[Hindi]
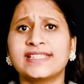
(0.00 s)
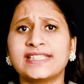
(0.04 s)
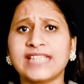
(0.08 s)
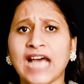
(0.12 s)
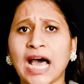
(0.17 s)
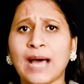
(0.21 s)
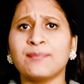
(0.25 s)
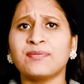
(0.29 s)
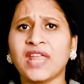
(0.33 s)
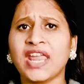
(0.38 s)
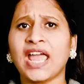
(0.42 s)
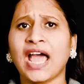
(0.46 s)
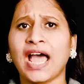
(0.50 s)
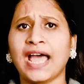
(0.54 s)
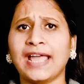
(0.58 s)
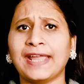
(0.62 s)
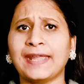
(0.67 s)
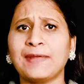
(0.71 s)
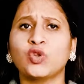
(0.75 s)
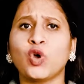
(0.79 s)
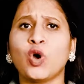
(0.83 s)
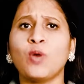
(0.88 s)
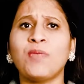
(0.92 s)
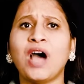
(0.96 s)
सामने आई
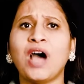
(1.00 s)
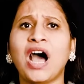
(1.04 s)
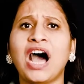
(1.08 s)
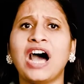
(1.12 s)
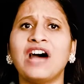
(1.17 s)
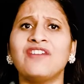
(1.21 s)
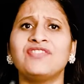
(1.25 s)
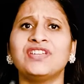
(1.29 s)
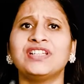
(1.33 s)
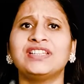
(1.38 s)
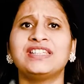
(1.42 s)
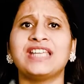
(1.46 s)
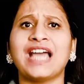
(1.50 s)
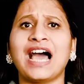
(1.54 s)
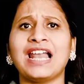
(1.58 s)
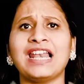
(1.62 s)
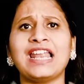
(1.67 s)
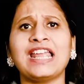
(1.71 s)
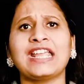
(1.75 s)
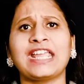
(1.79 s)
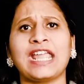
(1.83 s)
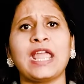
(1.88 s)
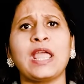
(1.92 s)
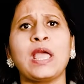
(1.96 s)
तो
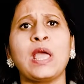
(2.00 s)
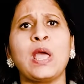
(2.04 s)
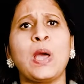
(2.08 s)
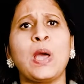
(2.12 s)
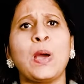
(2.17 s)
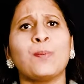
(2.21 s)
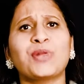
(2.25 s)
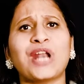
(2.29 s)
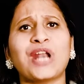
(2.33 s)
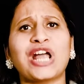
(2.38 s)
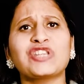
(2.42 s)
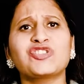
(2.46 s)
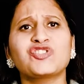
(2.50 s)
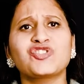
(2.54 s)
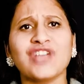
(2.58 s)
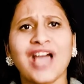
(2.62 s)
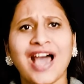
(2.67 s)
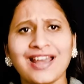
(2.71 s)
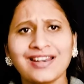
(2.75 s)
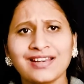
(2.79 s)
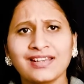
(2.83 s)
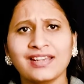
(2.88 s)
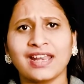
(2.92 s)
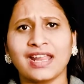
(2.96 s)
महाविद्यालय के
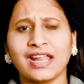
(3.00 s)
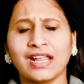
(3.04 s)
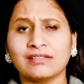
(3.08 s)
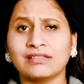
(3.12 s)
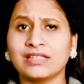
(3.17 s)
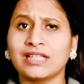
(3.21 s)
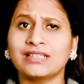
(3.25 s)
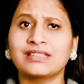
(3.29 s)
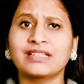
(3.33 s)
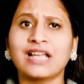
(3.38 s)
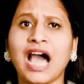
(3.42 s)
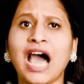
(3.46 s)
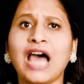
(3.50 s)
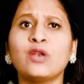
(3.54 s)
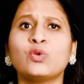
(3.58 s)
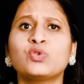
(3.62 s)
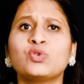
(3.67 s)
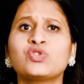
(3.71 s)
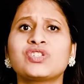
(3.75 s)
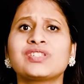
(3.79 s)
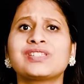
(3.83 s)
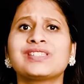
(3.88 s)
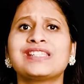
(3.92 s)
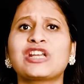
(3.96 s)
प्राचार्य ने तत्काल
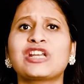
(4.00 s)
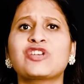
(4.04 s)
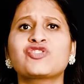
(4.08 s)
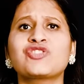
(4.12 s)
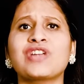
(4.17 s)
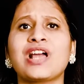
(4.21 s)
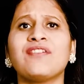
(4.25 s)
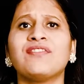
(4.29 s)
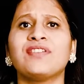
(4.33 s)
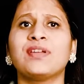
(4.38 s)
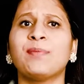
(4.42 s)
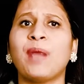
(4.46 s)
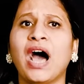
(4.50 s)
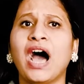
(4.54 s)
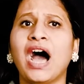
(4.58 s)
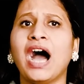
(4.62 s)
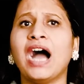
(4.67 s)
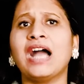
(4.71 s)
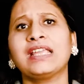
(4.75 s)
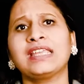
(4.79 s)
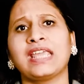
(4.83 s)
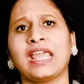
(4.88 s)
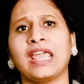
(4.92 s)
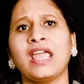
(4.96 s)
उच्च शिक्षा
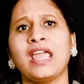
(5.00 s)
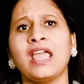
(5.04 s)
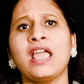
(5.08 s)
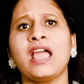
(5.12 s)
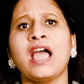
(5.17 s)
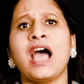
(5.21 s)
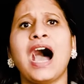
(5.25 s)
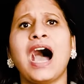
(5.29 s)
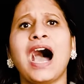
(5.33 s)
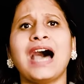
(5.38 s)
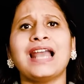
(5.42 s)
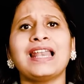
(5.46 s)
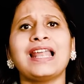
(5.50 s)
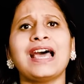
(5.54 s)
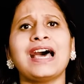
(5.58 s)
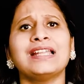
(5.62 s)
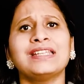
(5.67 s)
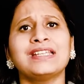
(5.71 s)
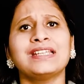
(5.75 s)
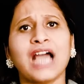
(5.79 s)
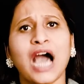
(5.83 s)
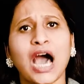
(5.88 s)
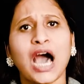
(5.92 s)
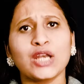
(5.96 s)
विभाग के आला
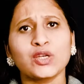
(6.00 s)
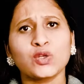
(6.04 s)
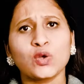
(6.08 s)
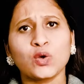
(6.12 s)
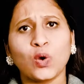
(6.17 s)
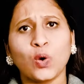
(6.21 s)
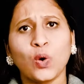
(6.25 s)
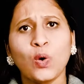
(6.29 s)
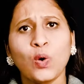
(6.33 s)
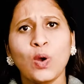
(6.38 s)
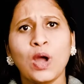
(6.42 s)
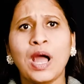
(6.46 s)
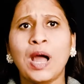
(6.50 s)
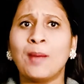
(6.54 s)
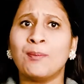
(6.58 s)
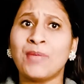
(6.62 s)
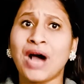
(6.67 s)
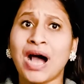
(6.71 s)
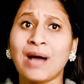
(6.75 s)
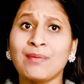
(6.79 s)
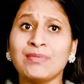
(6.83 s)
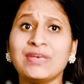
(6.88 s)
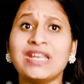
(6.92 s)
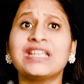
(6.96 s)
अधिकारियों को
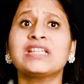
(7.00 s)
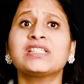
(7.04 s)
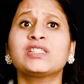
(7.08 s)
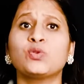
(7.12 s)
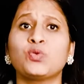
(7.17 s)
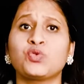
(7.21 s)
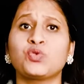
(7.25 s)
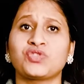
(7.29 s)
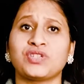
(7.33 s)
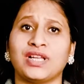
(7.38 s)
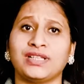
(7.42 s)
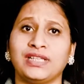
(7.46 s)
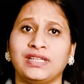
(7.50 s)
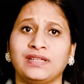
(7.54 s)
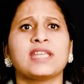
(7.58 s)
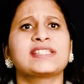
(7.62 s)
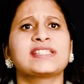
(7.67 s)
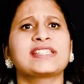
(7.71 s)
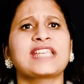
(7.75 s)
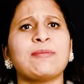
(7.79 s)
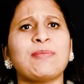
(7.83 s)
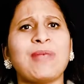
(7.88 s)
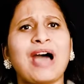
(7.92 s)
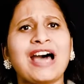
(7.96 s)
मामले की सूचना दी
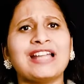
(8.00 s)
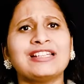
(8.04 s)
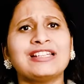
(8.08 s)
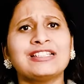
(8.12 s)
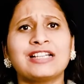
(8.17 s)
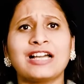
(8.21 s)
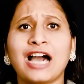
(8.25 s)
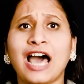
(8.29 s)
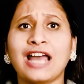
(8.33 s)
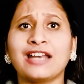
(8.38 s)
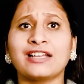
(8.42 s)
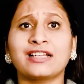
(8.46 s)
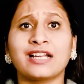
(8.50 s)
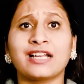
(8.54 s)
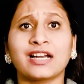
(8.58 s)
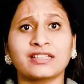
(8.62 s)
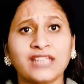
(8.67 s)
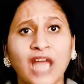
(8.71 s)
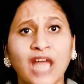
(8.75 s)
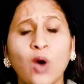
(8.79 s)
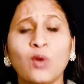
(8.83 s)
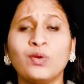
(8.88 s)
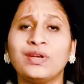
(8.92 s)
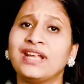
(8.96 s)
इसके बाद
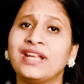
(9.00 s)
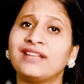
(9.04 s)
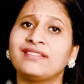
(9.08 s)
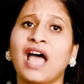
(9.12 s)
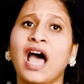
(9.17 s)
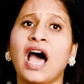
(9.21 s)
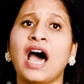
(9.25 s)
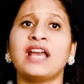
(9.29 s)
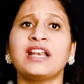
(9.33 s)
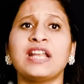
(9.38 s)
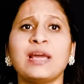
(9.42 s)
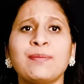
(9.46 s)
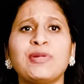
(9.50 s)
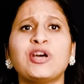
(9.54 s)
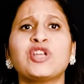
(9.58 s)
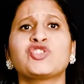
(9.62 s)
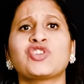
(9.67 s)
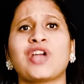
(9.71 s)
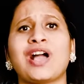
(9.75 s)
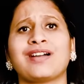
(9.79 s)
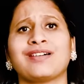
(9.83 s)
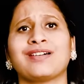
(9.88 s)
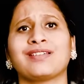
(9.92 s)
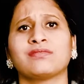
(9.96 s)
कार्यकर्ताओं ने थाना पर
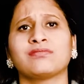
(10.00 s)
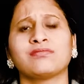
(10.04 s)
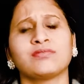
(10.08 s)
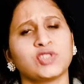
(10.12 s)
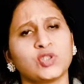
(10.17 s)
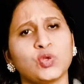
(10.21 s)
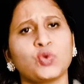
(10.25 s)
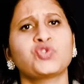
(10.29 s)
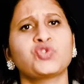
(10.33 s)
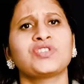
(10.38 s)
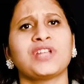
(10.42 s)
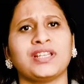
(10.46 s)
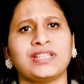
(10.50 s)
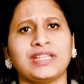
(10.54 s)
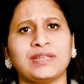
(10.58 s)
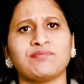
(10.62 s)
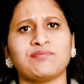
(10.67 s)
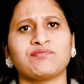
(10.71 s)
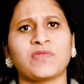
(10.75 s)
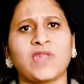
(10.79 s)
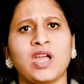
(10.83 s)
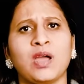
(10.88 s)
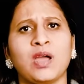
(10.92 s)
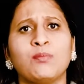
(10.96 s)
जाकर सूचना दी
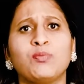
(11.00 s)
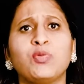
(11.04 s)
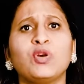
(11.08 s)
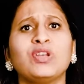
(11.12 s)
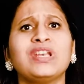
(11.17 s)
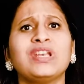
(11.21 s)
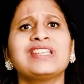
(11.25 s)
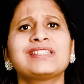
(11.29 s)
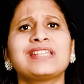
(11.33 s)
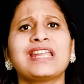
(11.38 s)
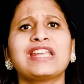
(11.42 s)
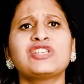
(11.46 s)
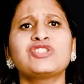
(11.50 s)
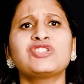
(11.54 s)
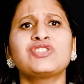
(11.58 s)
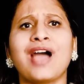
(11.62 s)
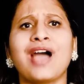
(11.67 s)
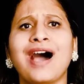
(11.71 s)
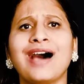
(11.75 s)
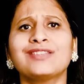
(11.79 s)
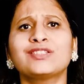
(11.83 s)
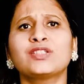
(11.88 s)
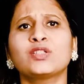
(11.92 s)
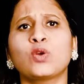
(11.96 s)
पुलिस ने
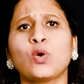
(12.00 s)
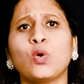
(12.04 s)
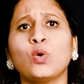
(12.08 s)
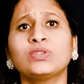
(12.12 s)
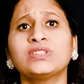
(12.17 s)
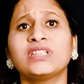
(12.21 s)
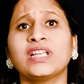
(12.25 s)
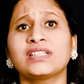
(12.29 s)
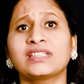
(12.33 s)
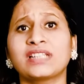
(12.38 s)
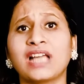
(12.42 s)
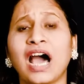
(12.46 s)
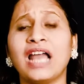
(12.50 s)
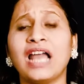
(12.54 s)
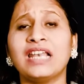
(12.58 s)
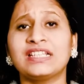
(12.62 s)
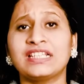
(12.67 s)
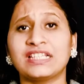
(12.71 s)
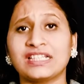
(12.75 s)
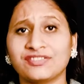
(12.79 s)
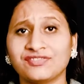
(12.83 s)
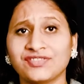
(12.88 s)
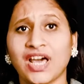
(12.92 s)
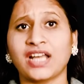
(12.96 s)
छात्र को तत्काल
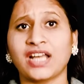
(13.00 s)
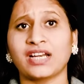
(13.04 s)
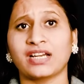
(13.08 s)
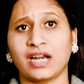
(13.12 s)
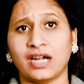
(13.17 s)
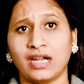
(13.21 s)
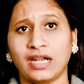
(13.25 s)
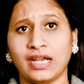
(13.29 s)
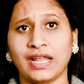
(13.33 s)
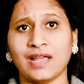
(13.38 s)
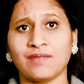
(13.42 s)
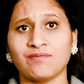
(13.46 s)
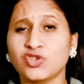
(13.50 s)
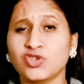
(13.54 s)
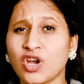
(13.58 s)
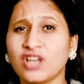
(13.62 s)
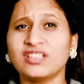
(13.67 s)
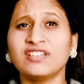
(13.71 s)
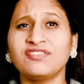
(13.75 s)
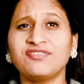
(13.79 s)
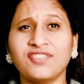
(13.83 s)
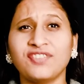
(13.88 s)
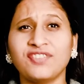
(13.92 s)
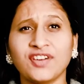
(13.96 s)
गिरफ्तार कर लिया
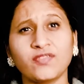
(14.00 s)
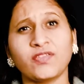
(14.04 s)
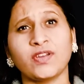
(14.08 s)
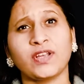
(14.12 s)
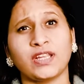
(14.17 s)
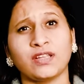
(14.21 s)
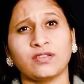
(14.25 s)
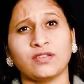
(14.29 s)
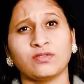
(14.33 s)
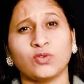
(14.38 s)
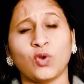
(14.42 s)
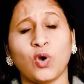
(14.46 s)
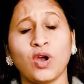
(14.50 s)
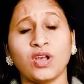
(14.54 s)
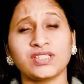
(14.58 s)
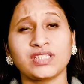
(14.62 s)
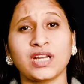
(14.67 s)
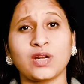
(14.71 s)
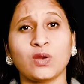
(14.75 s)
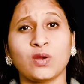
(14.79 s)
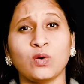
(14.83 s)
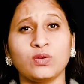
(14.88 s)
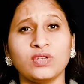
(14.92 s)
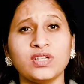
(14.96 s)
14 फरवरी
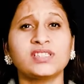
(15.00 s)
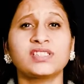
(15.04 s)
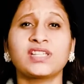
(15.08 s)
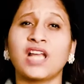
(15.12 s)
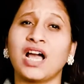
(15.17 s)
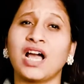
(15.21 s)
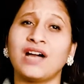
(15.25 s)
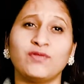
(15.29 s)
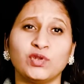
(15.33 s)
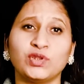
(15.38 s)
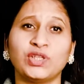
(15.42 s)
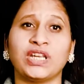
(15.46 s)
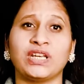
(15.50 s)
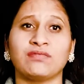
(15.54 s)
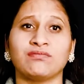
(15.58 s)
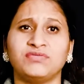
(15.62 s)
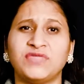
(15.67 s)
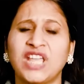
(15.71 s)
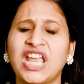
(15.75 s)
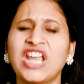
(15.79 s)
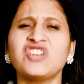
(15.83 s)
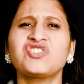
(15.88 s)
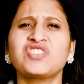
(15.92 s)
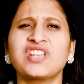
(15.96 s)
2019 का वो दिन
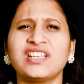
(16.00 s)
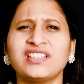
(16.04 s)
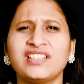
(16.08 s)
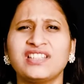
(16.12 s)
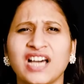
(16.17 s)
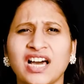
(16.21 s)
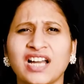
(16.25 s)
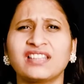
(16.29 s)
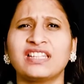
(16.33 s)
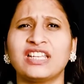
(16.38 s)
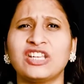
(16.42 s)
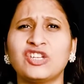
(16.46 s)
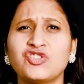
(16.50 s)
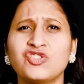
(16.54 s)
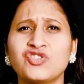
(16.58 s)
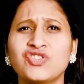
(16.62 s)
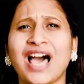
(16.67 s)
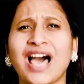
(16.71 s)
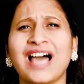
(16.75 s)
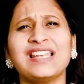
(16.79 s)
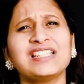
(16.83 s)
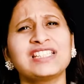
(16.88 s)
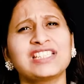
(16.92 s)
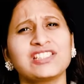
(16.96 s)
देश की धरती
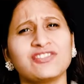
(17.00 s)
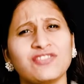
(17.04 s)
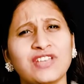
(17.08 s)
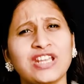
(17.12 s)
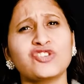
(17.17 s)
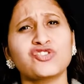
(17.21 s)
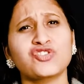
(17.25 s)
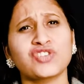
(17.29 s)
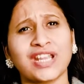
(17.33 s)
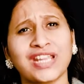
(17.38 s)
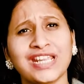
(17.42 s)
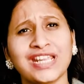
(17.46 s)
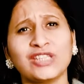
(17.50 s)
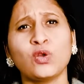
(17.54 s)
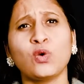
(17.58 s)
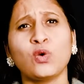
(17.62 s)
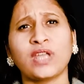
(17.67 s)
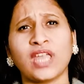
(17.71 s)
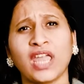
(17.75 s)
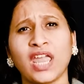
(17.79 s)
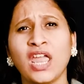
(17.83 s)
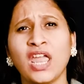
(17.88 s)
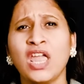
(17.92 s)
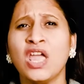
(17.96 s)
वीर शहीदों
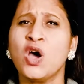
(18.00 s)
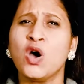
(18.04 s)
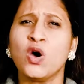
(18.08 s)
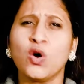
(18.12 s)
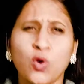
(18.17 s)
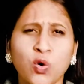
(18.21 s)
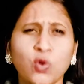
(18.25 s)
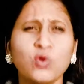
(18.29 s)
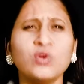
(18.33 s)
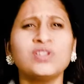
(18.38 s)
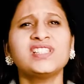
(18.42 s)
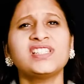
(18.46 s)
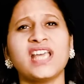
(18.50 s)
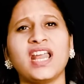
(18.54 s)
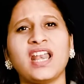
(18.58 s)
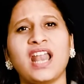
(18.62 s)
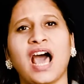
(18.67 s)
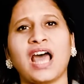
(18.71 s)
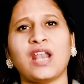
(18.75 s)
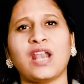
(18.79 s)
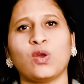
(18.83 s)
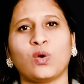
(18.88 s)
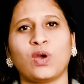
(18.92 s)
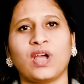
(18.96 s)
के खून से
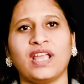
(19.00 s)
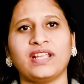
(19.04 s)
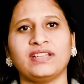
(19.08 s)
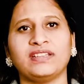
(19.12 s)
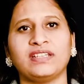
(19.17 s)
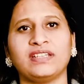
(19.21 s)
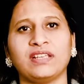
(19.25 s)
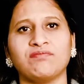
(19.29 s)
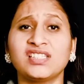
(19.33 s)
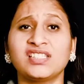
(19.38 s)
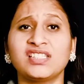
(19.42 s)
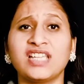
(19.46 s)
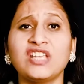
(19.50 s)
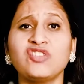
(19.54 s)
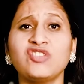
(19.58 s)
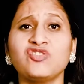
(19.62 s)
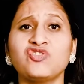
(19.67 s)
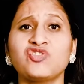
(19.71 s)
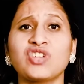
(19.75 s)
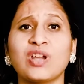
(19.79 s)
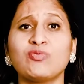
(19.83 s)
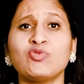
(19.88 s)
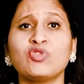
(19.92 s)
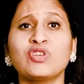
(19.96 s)
लाल हो गई थी इस
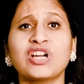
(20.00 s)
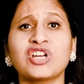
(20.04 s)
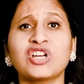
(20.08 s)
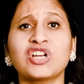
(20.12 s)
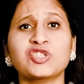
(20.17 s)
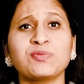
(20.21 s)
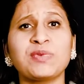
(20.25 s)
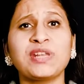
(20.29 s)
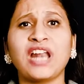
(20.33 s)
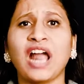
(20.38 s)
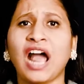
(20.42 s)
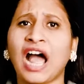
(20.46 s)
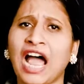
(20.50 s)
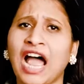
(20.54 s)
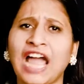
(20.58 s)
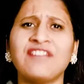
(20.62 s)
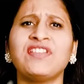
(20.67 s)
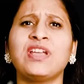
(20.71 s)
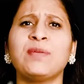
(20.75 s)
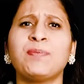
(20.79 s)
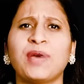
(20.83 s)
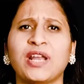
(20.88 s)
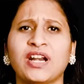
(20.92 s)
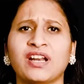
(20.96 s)
दिन जम्मू कश्मीर
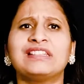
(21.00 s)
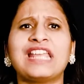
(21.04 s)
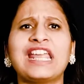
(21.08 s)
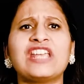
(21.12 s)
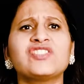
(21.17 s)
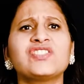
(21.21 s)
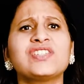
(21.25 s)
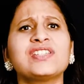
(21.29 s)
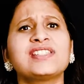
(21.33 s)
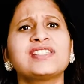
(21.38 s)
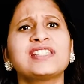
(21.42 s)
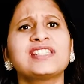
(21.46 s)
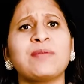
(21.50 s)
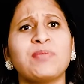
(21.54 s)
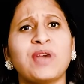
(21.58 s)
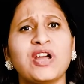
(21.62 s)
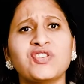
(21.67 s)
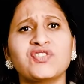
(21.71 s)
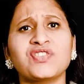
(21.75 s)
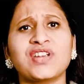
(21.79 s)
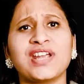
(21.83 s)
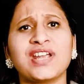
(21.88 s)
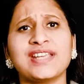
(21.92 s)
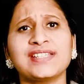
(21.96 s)
हाईवे पर तेजी से
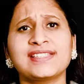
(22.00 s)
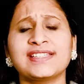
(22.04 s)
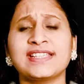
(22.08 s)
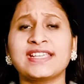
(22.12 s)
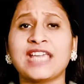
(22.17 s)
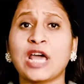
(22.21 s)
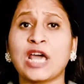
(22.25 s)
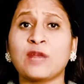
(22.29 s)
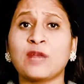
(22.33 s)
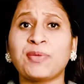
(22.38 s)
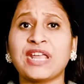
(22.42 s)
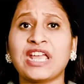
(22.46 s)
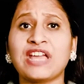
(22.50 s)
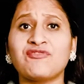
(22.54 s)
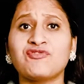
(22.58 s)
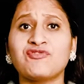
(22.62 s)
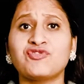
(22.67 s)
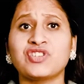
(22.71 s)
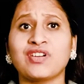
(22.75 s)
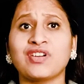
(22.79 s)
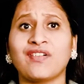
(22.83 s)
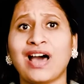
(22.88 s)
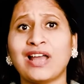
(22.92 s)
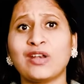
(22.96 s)
बढ़ रहे सीआरपीएफ
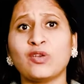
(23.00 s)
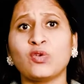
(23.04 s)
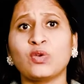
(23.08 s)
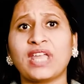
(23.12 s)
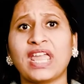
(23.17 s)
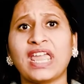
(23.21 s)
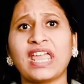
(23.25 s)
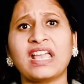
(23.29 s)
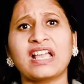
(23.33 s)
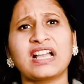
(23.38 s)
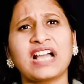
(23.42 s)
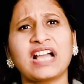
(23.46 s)
जवानों के